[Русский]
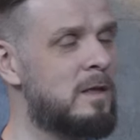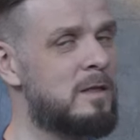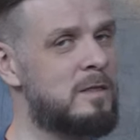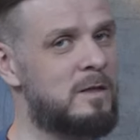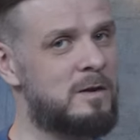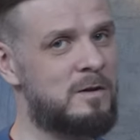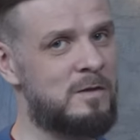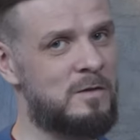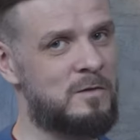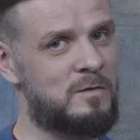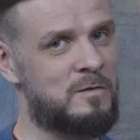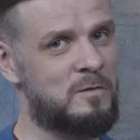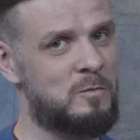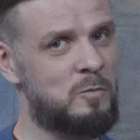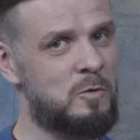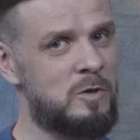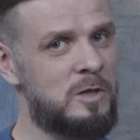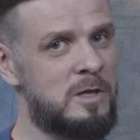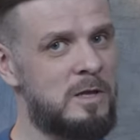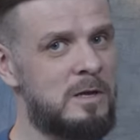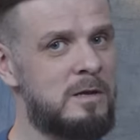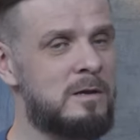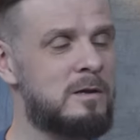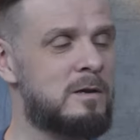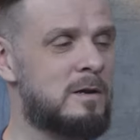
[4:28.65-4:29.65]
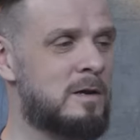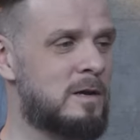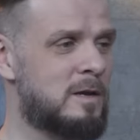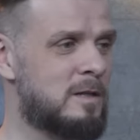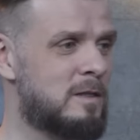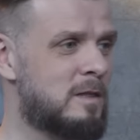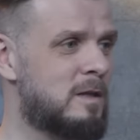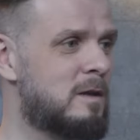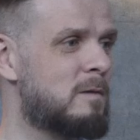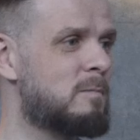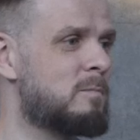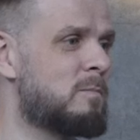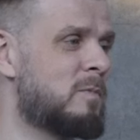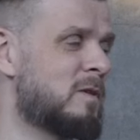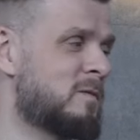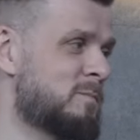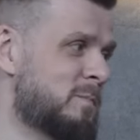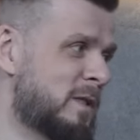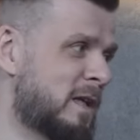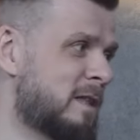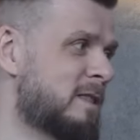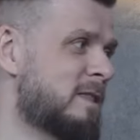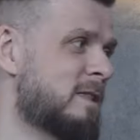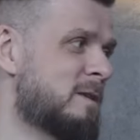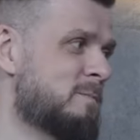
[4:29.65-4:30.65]
Традиционно это
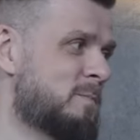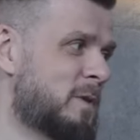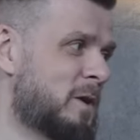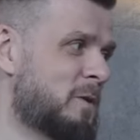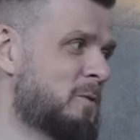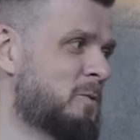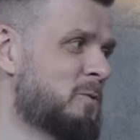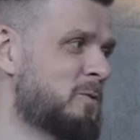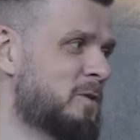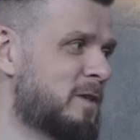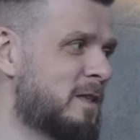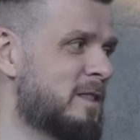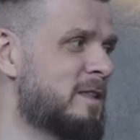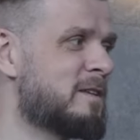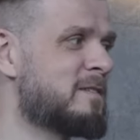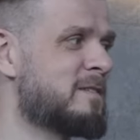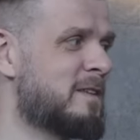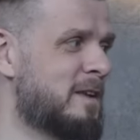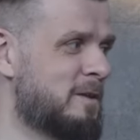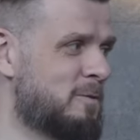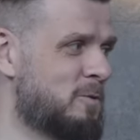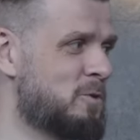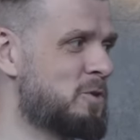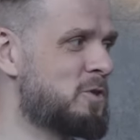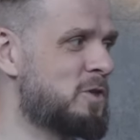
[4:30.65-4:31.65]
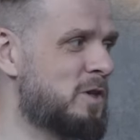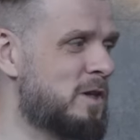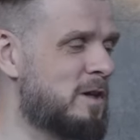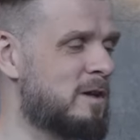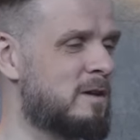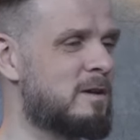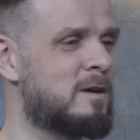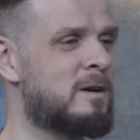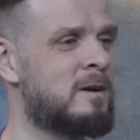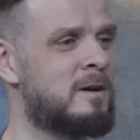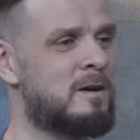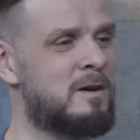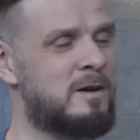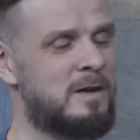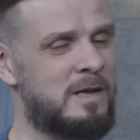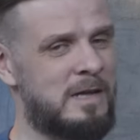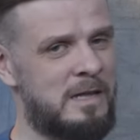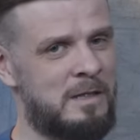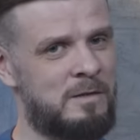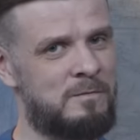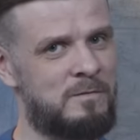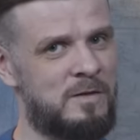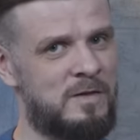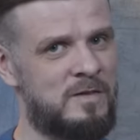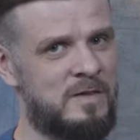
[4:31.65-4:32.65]
бесплатные проходки на следующее
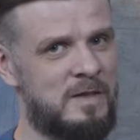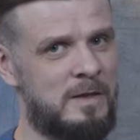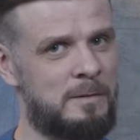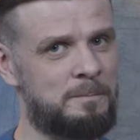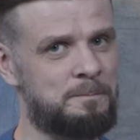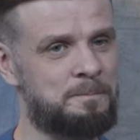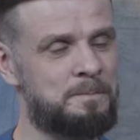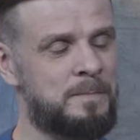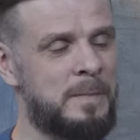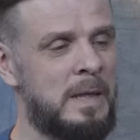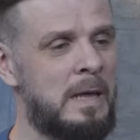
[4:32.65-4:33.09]
NVC.